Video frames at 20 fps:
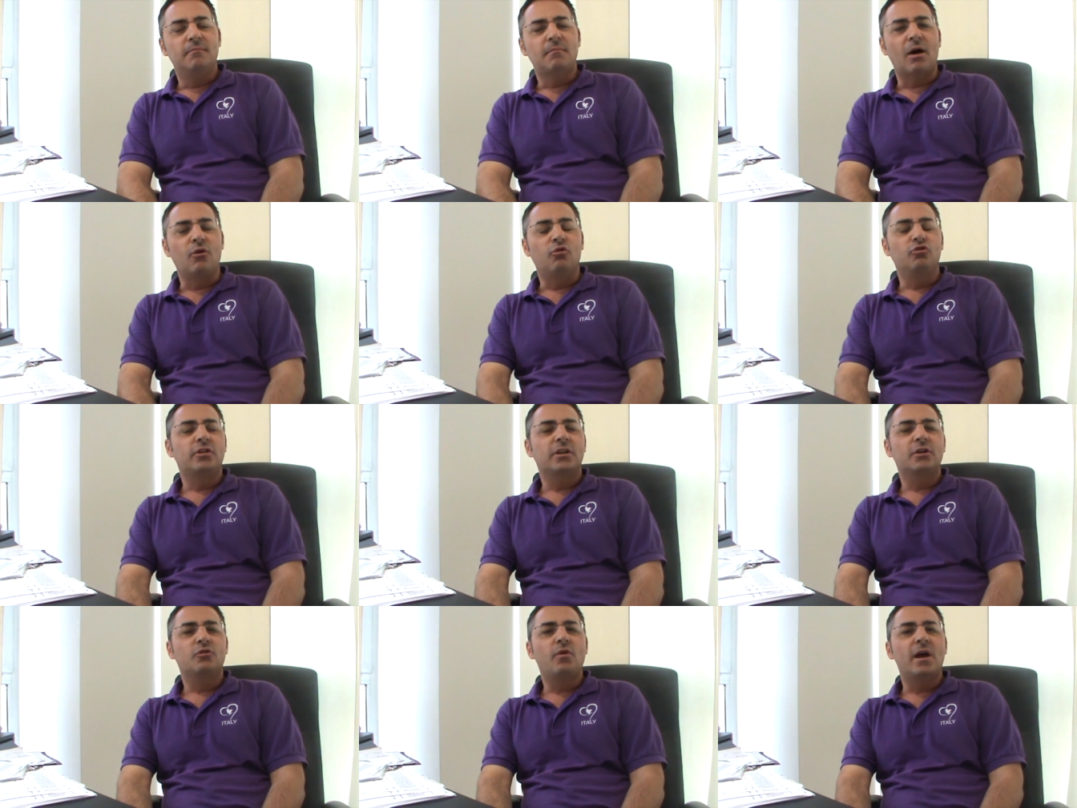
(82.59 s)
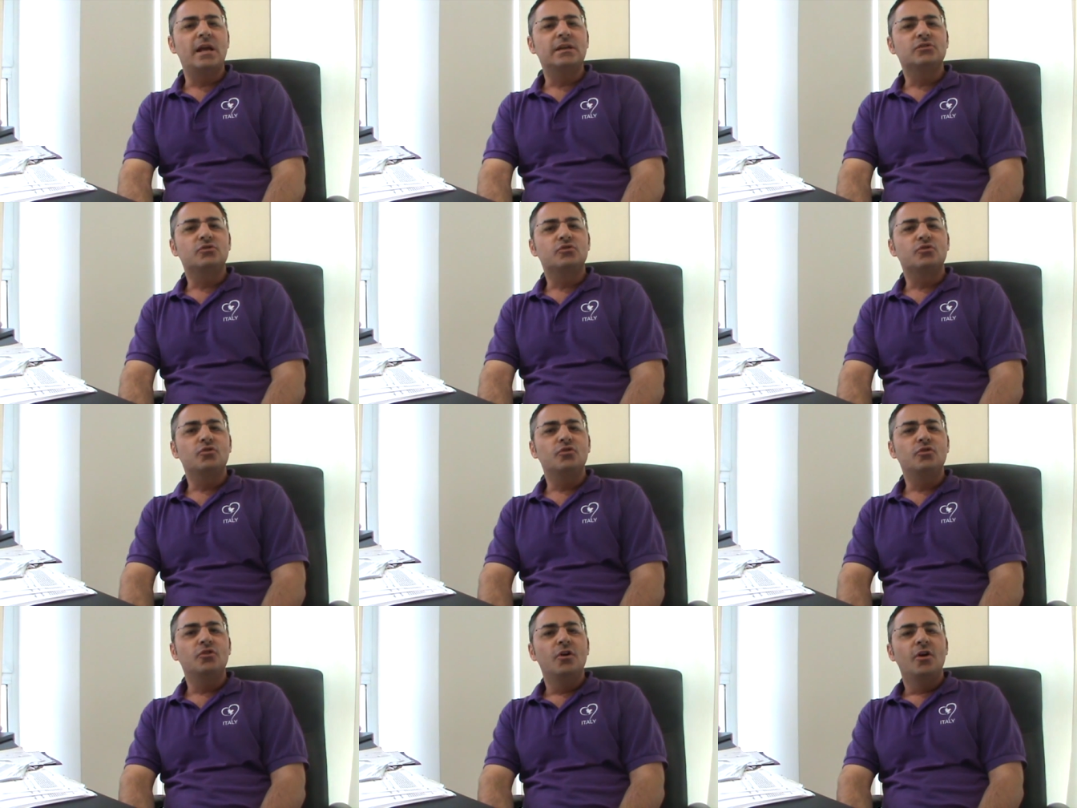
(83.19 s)
ma oltre
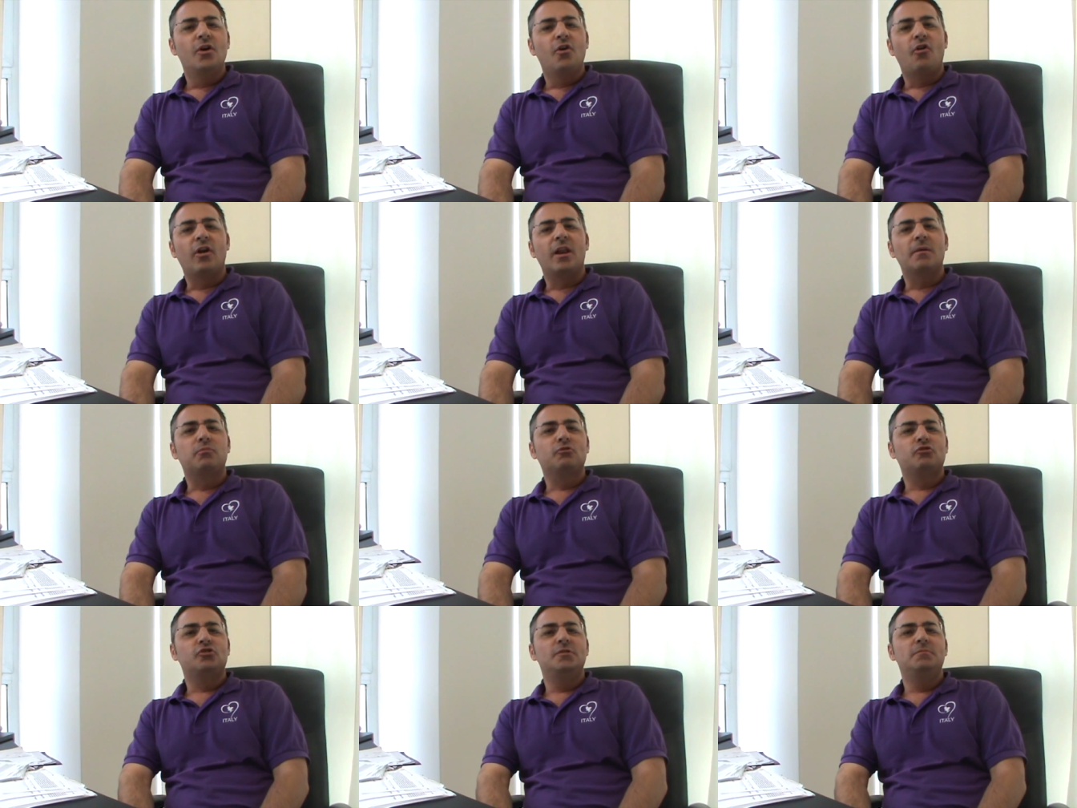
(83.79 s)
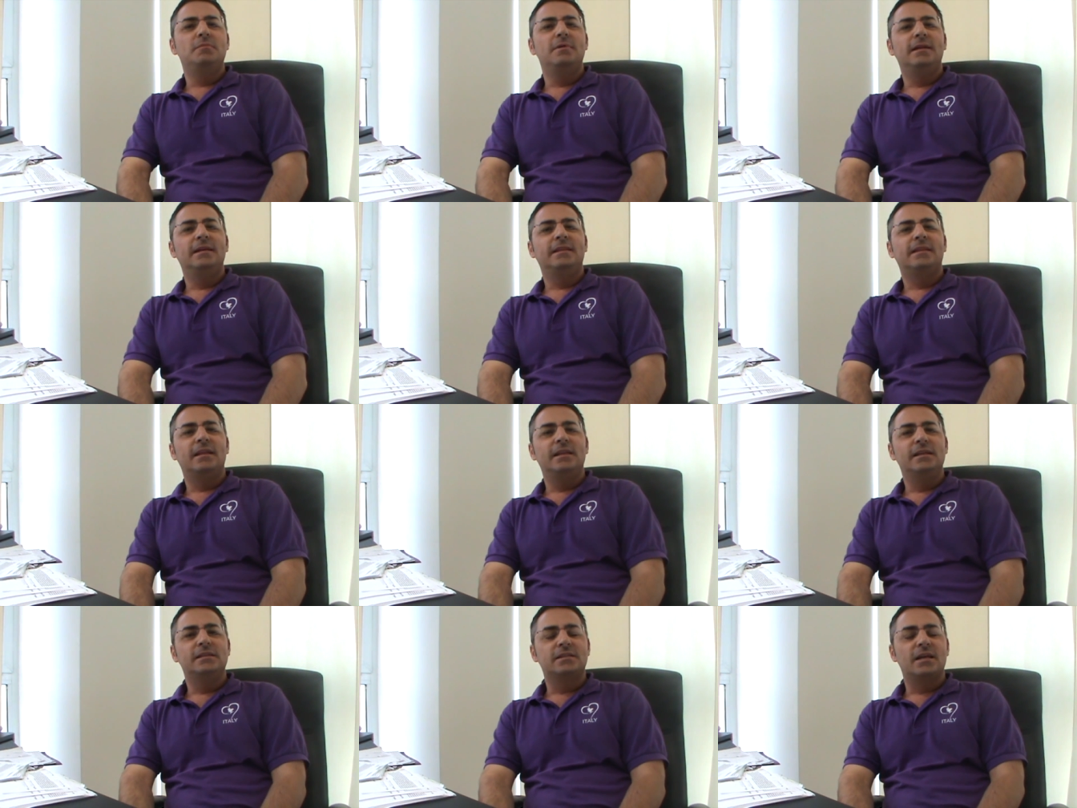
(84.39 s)
questo ho la
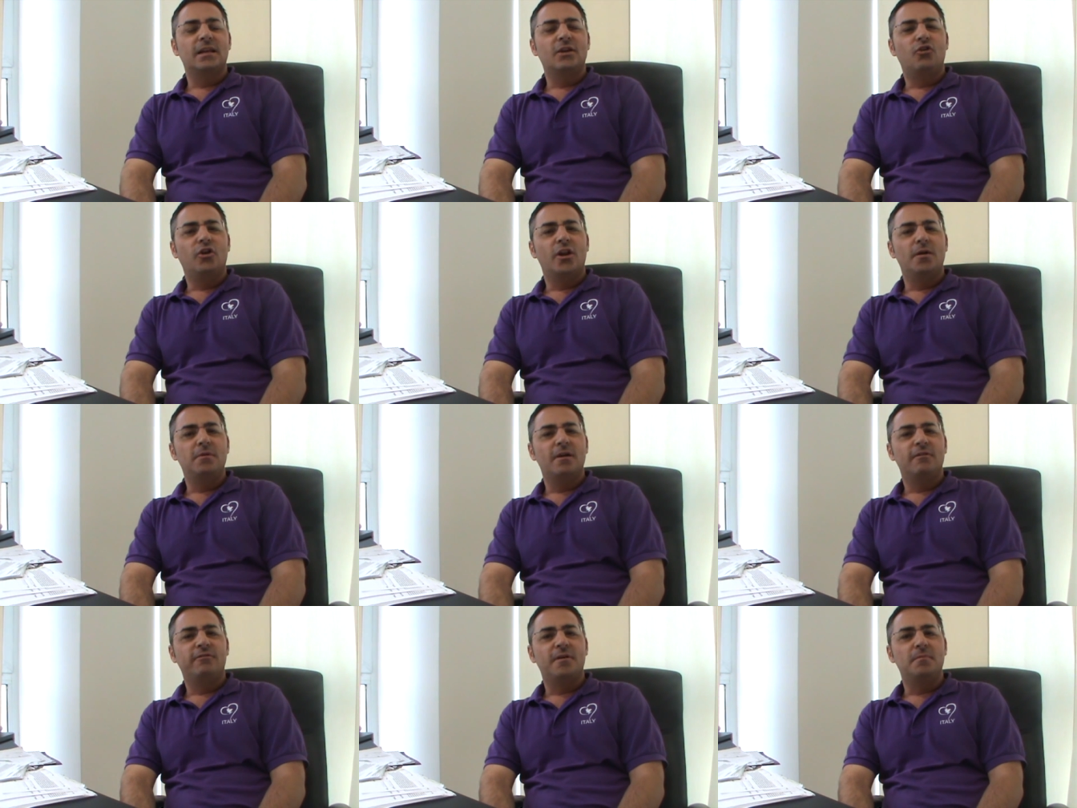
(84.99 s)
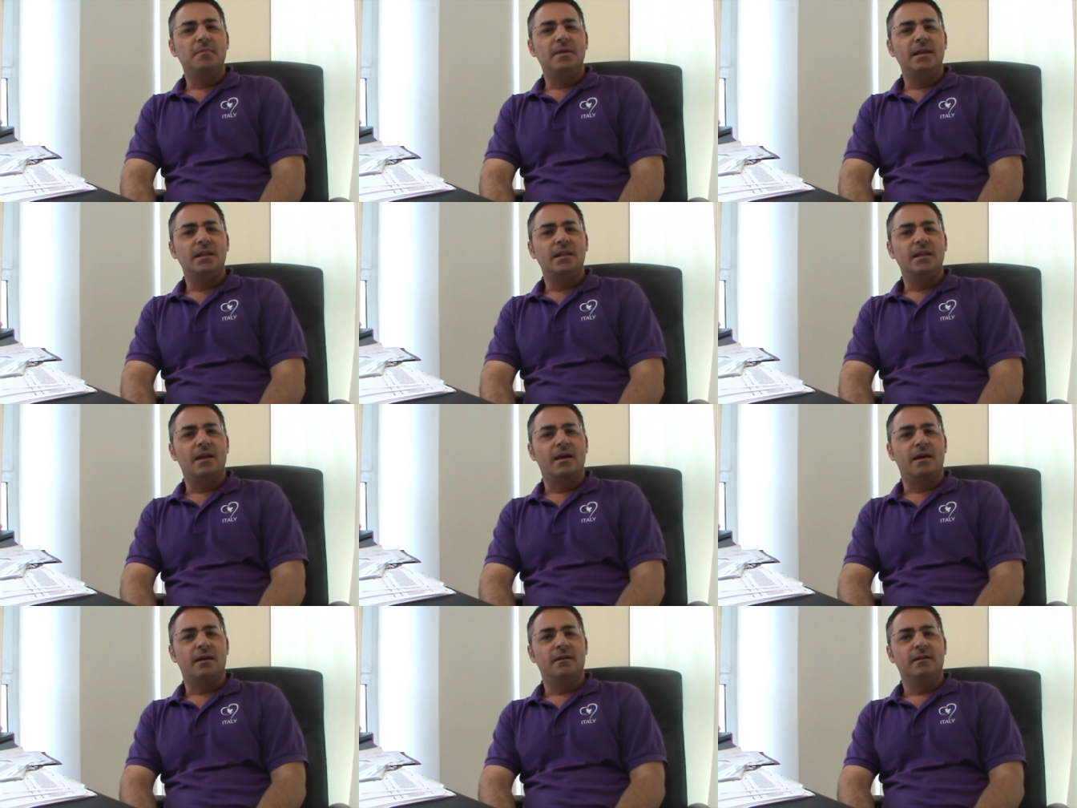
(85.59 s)
possibilità di stare con la mia
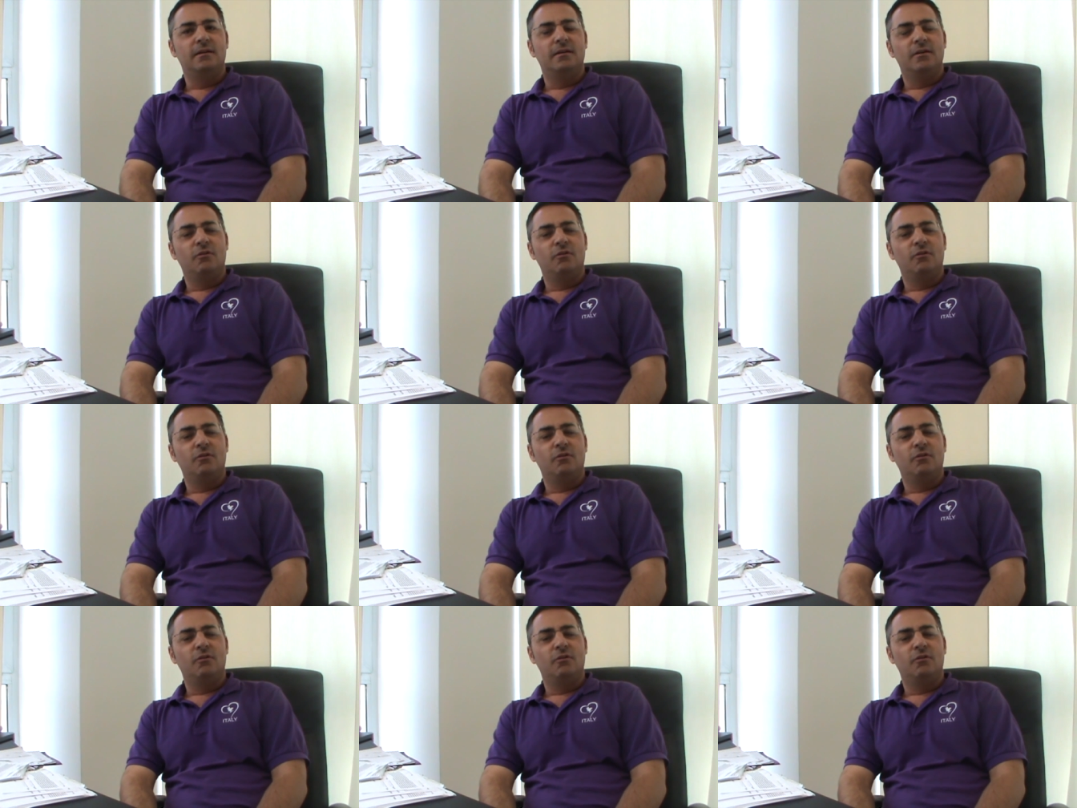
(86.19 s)
famiglia